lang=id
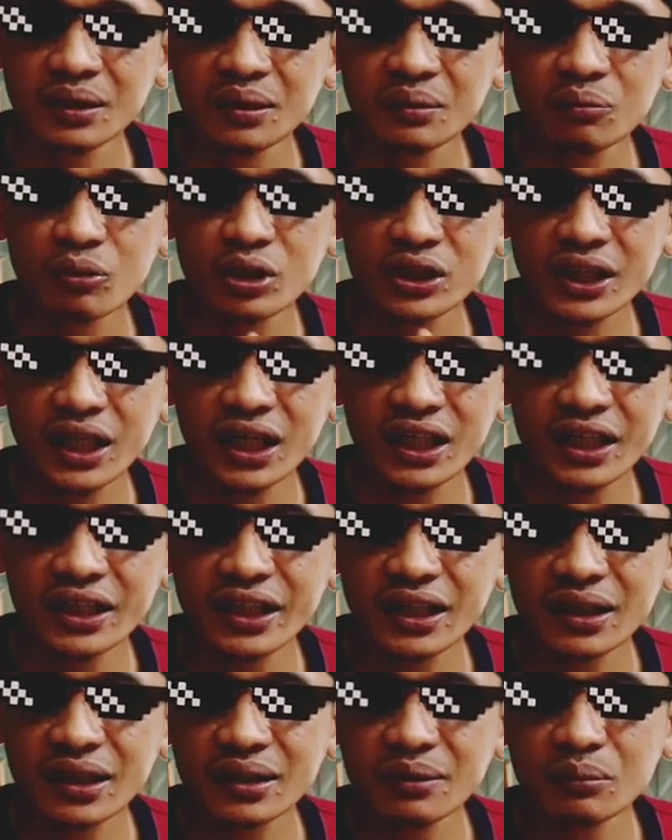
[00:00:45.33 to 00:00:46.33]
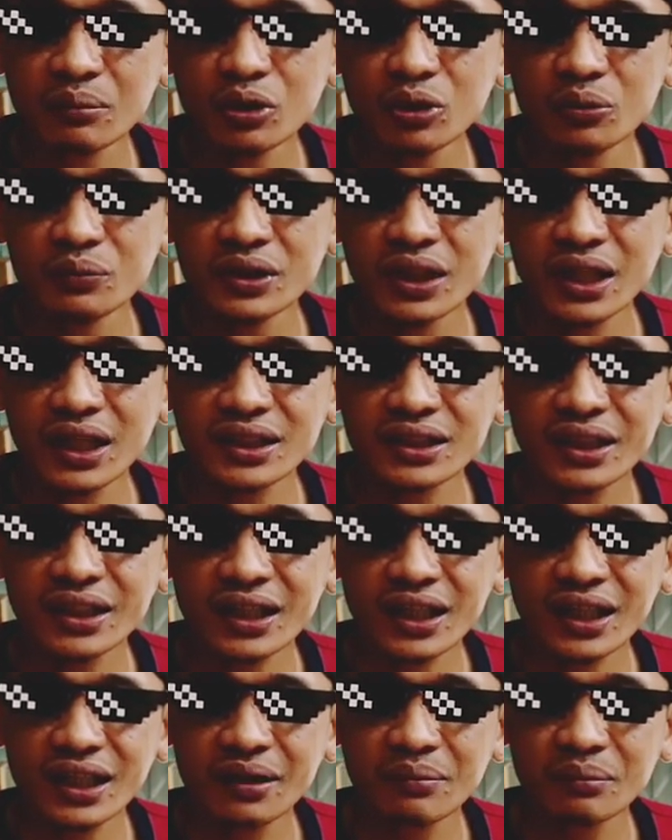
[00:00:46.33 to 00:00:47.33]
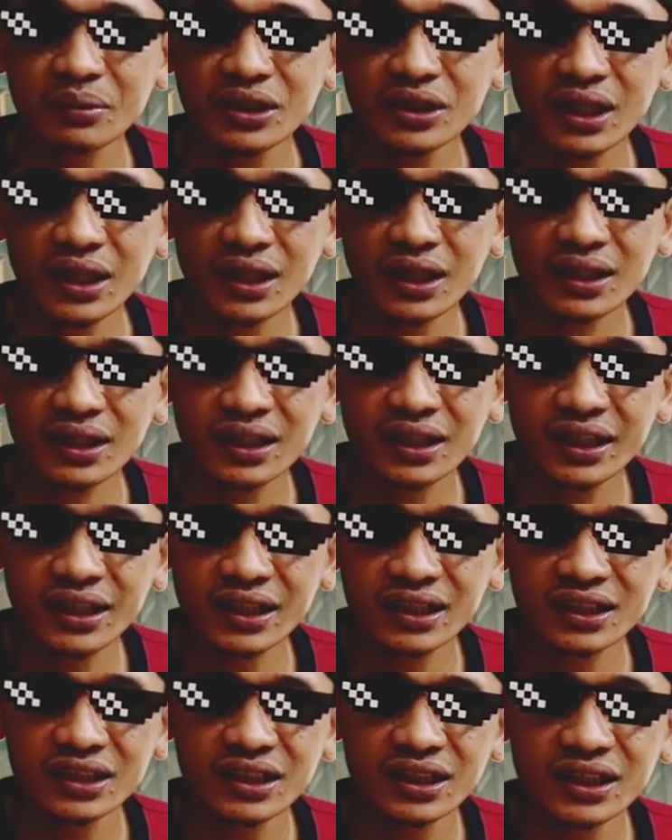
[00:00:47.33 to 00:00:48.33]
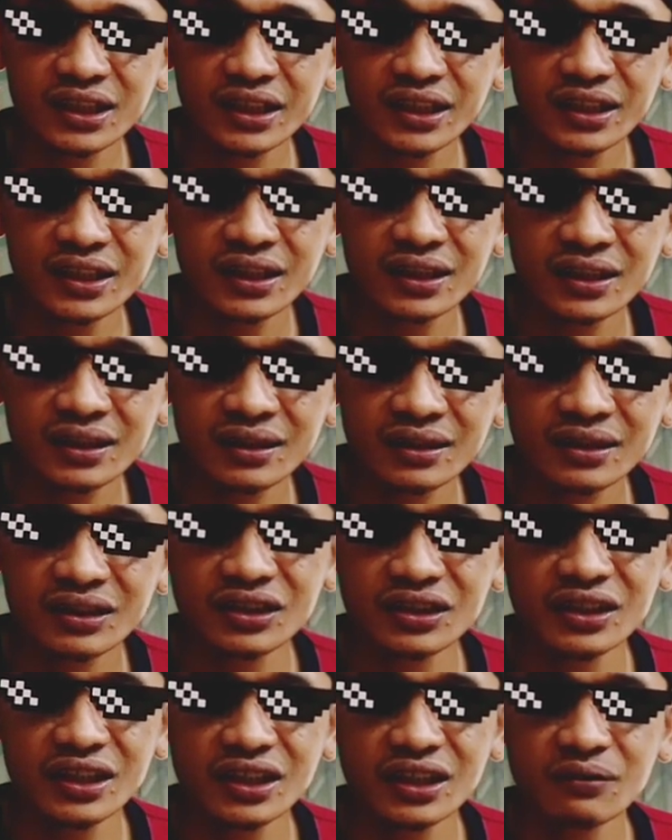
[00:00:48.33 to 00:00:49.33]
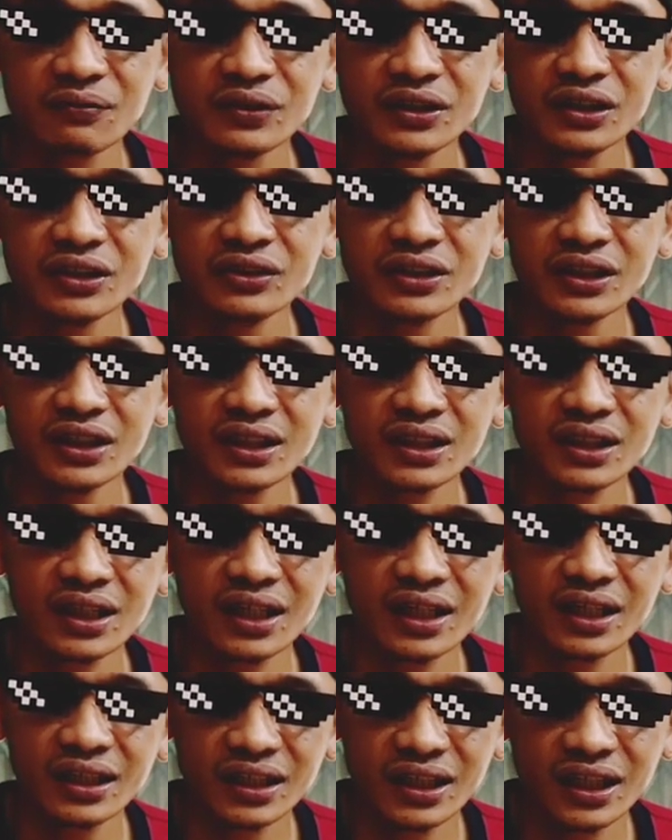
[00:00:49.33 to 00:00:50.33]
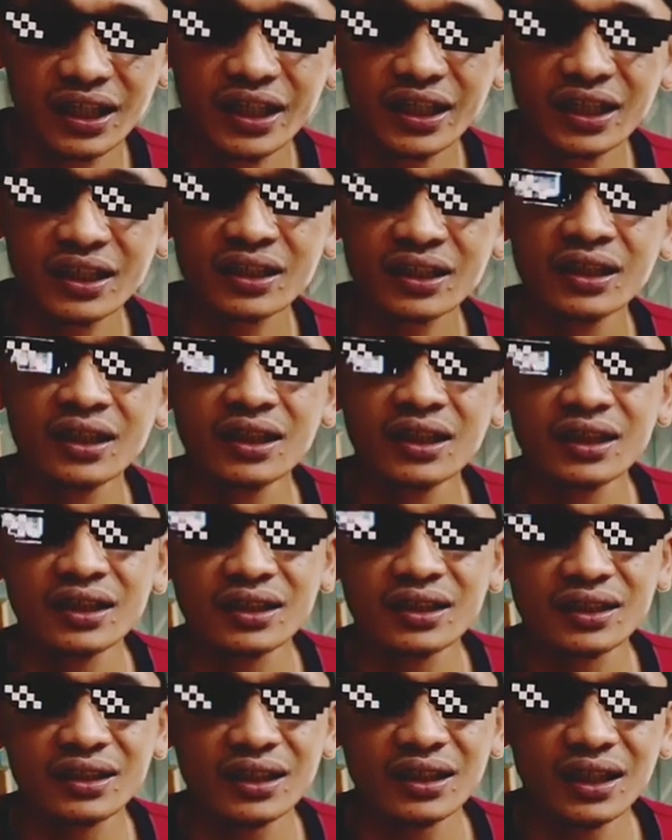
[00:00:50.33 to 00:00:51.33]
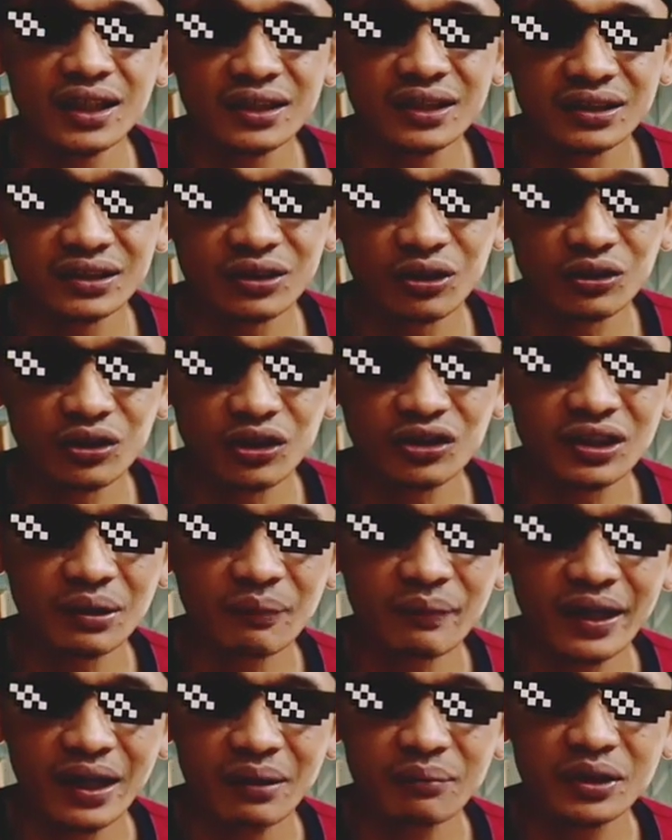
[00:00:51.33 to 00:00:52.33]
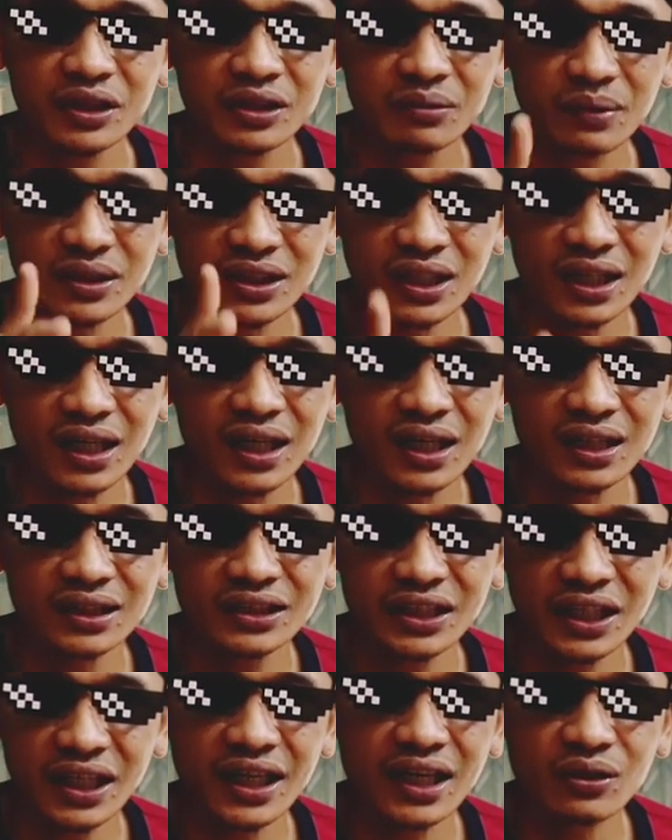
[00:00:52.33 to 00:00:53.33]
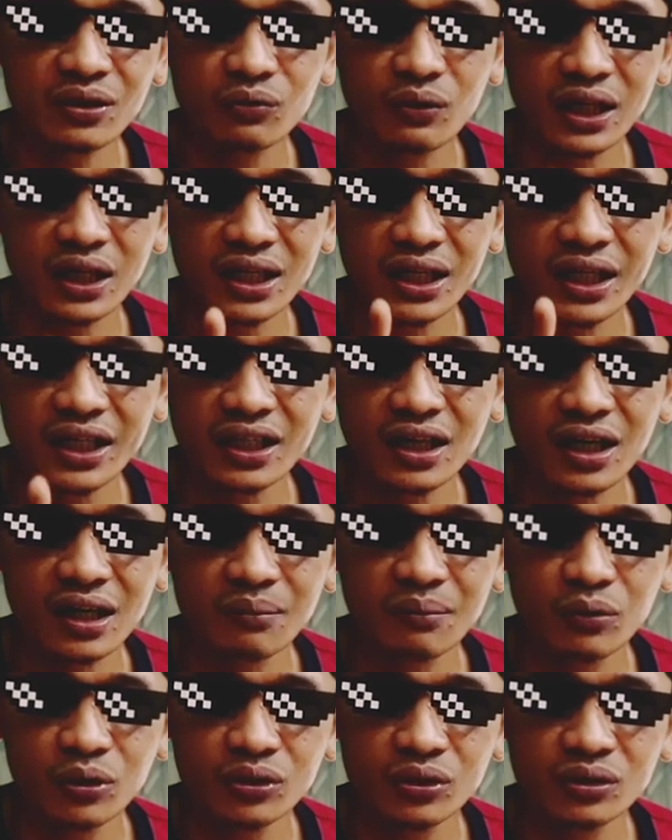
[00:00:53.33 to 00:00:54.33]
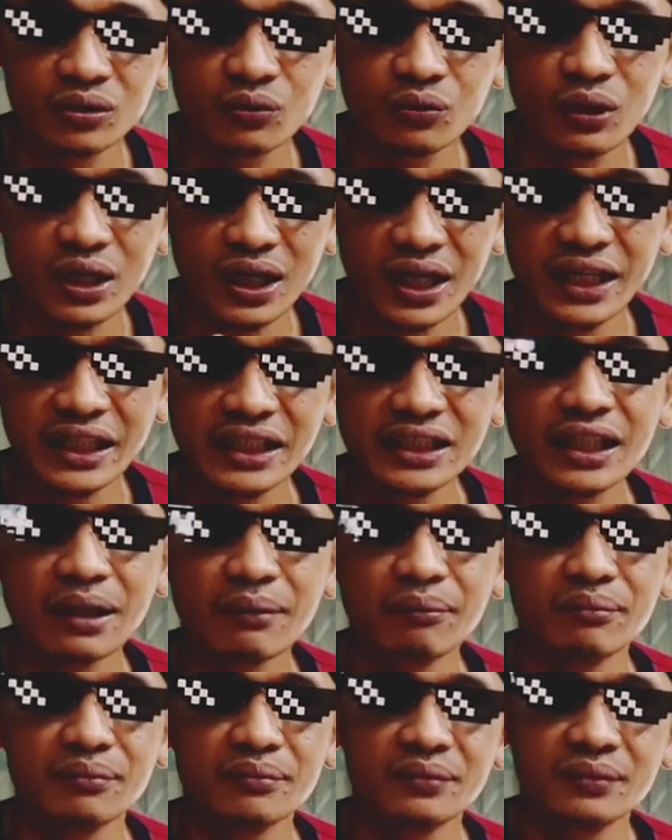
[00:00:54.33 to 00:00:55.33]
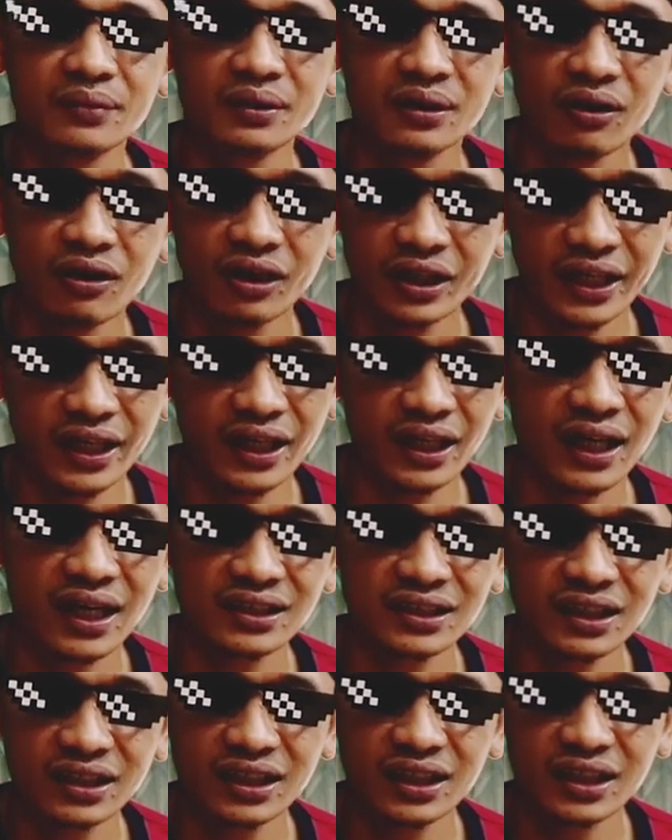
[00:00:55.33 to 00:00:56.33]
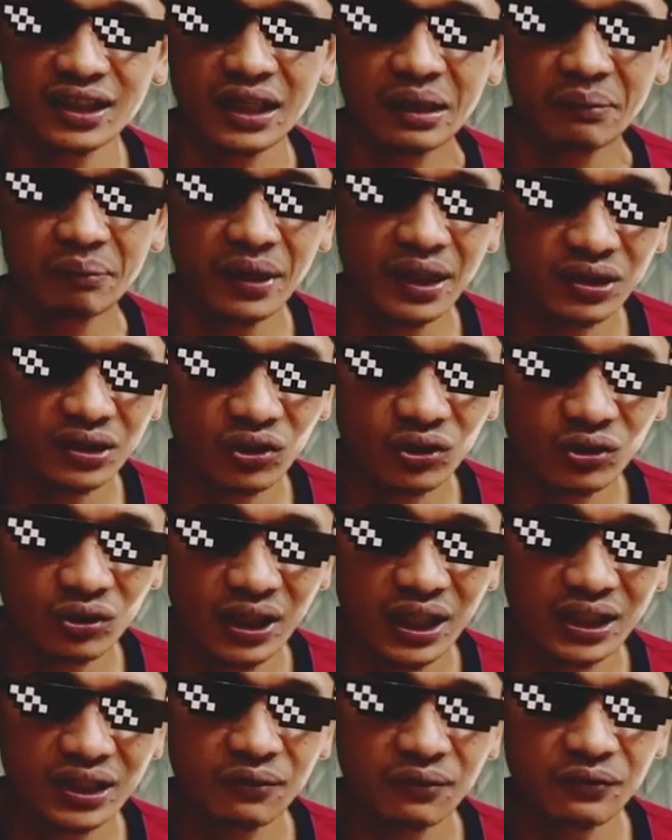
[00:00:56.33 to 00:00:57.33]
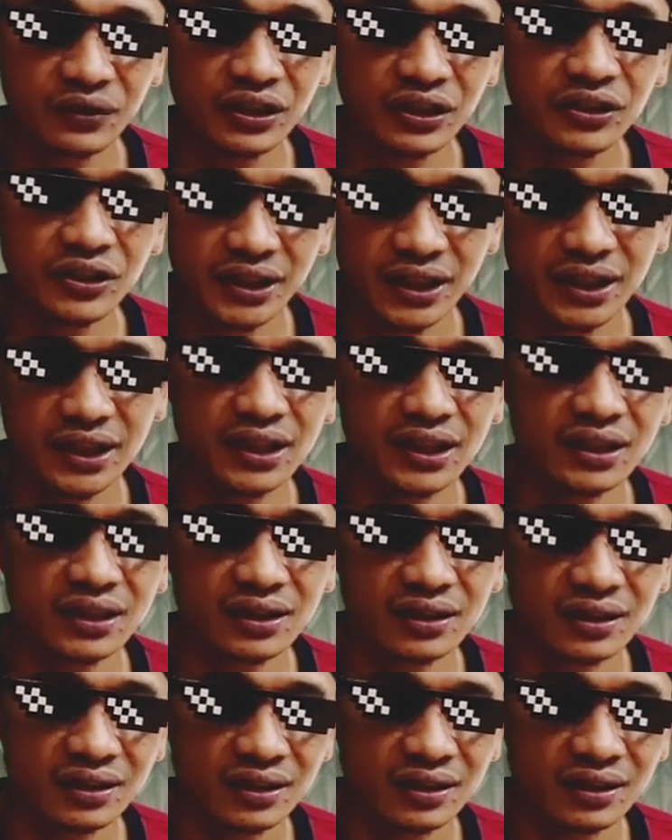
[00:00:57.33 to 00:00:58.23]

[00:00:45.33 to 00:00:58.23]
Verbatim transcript: Buat kalian yang belum jelas ya kalian bisa klik di sini ya. Di sini ada videonya, kalian klik dan tonton sampai habis masalah jangan warnain rambut warna hitam. Oke, alasannya kenapa? Tonton aja videonya,